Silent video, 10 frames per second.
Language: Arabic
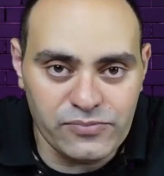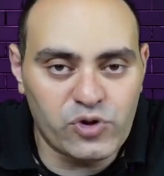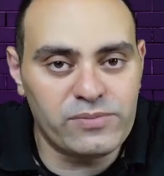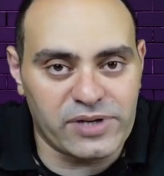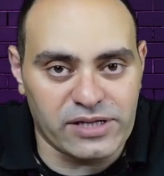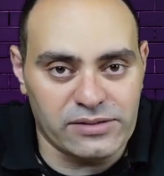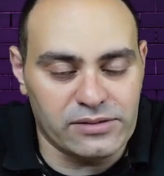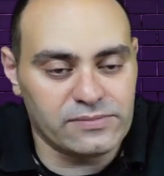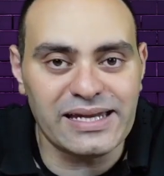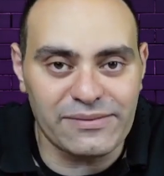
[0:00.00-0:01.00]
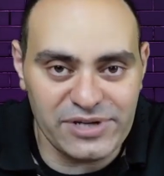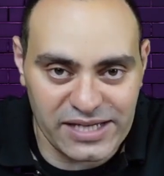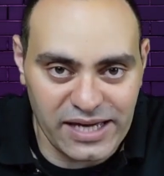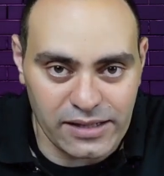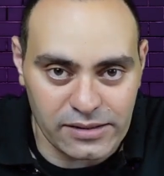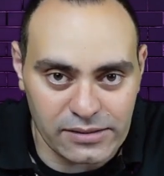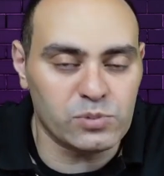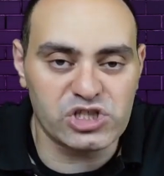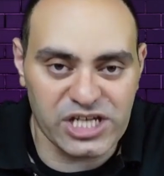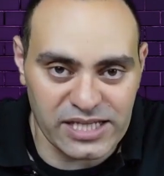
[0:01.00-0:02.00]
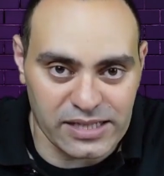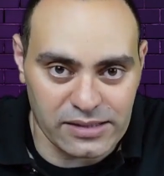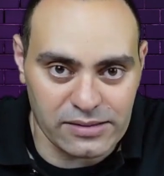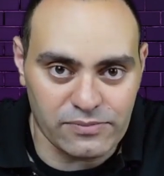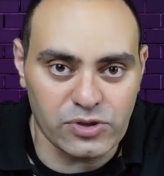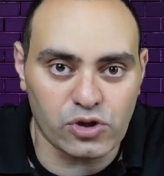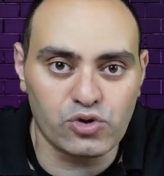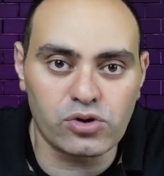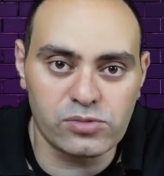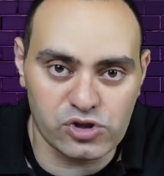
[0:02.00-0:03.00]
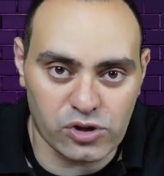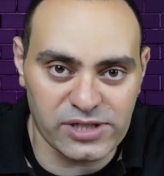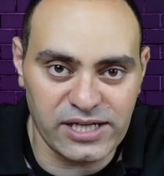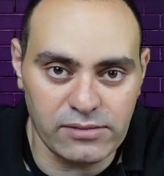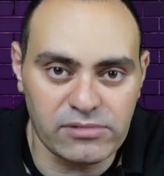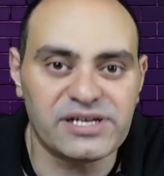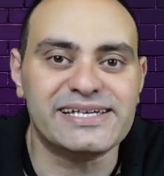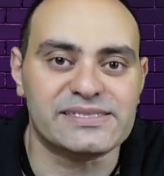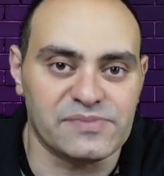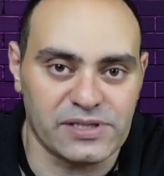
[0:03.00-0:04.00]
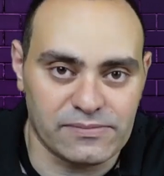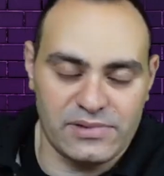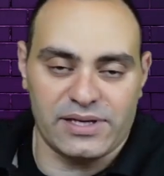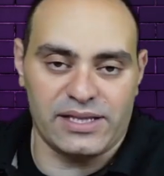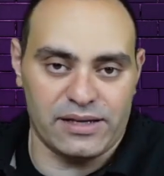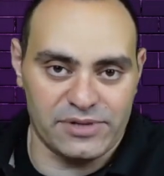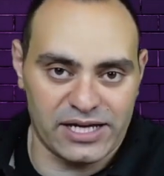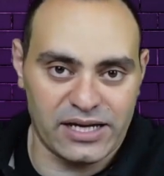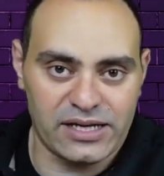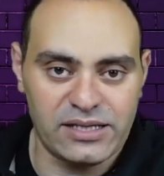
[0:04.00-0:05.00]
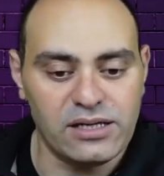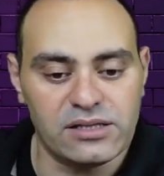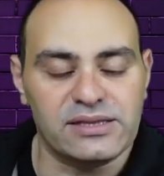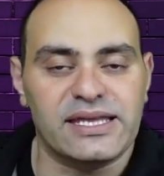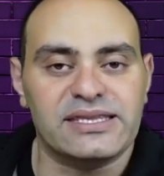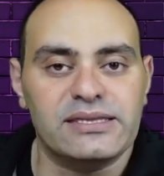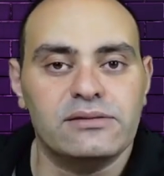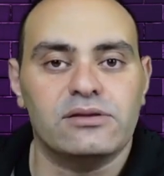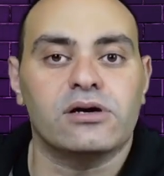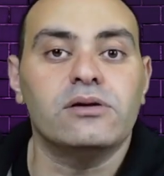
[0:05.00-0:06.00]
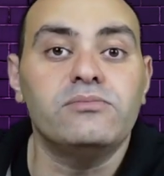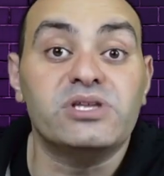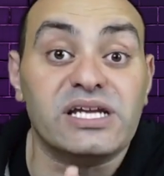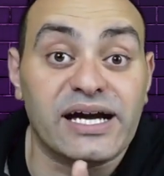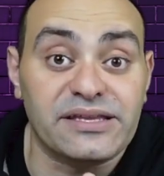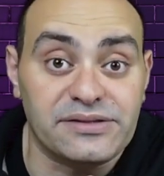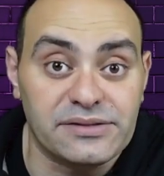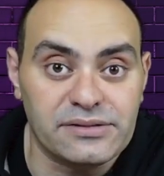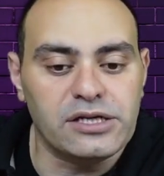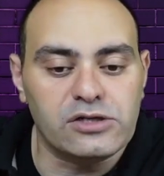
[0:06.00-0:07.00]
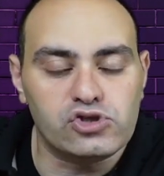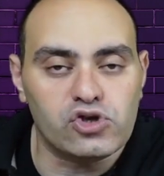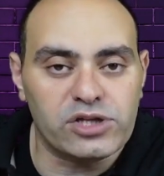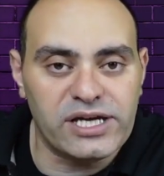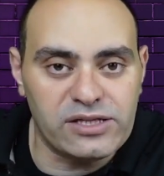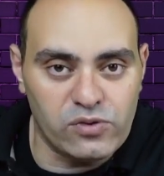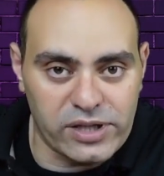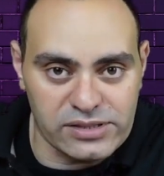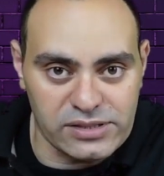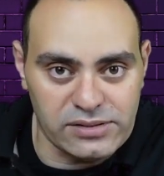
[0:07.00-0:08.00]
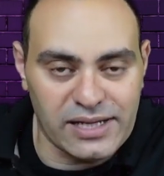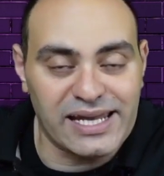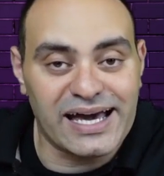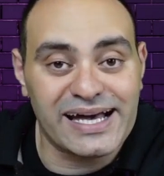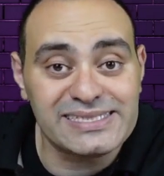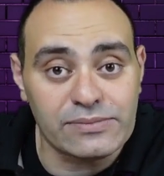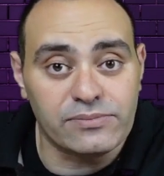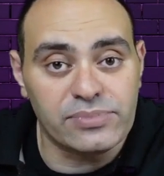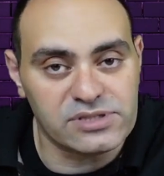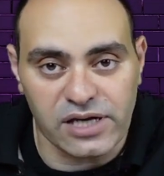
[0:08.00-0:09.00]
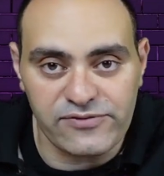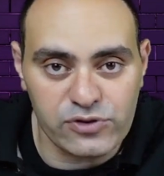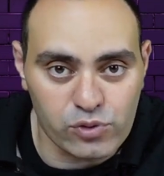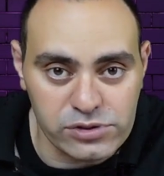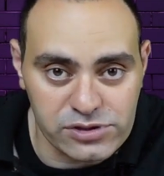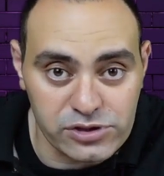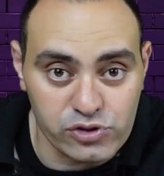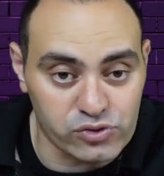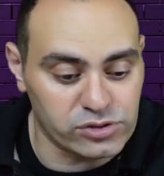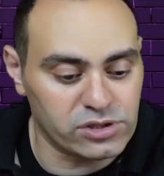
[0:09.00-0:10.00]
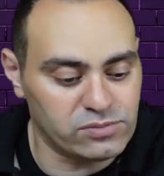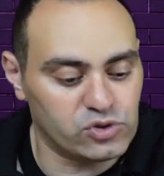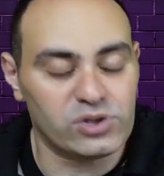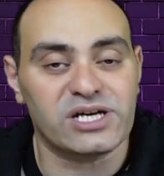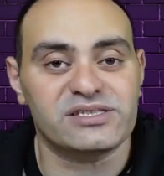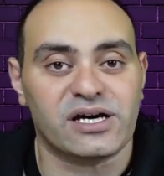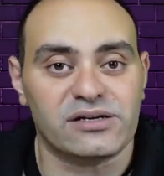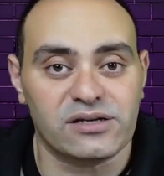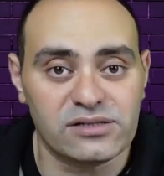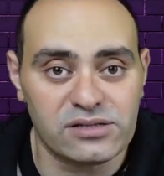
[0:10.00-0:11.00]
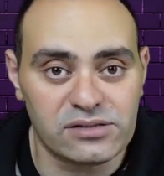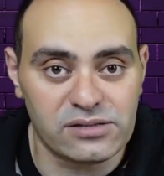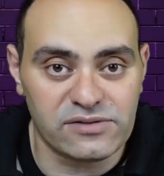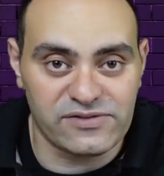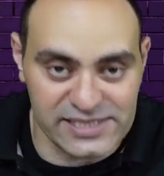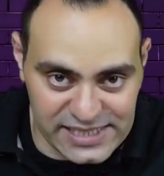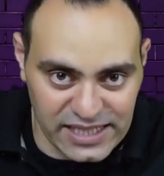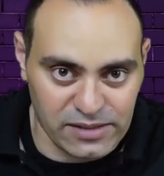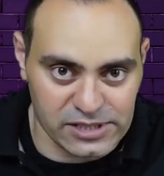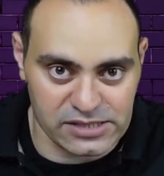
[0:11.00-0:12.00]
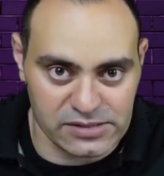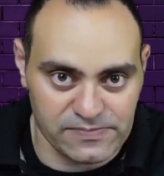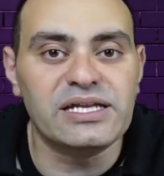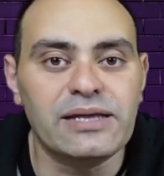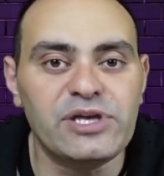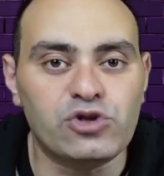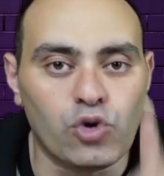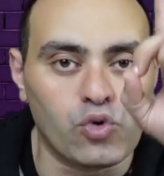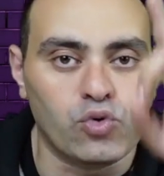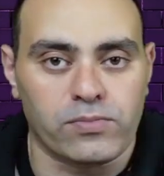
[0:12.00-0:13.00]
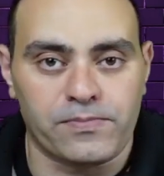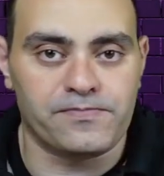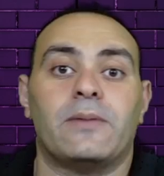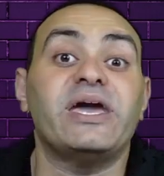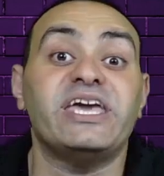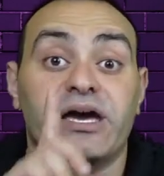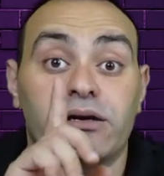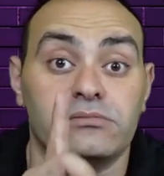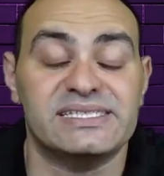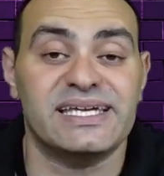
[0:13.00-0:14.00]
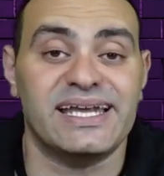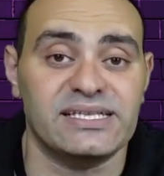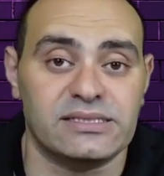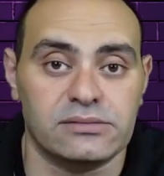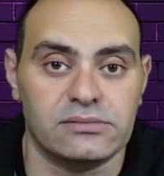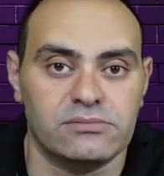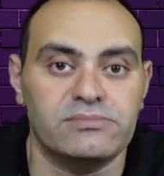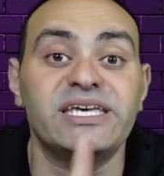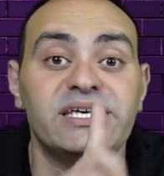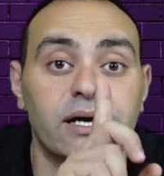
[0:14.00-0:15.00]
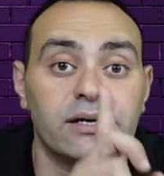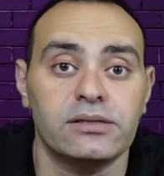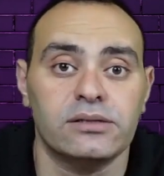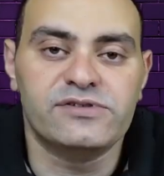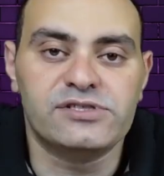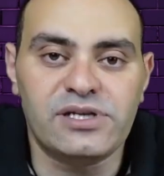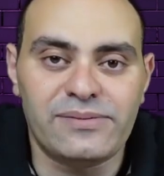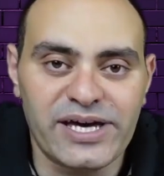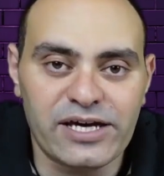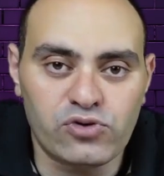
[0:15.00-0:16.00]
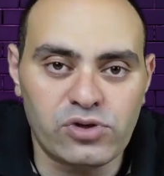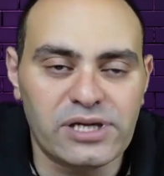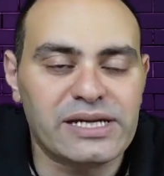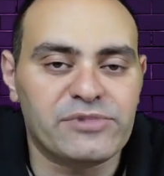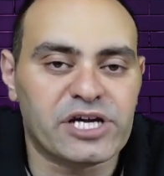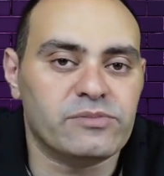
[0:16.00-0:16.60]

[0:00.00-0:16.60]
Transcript: مهمه جدا الامريكان مش كده بيغدروا بالسعوديه رسمي يعني الامريكان كده ده ده قمه الغدر ان السعوديه دلوقتي على حسب صحيفه وول ستريت جورنال بتقول لك اتعرضت السنه دي بس ل 100 هجوم 100 السنه دي 100 في ظل ال 100 دول الامريكان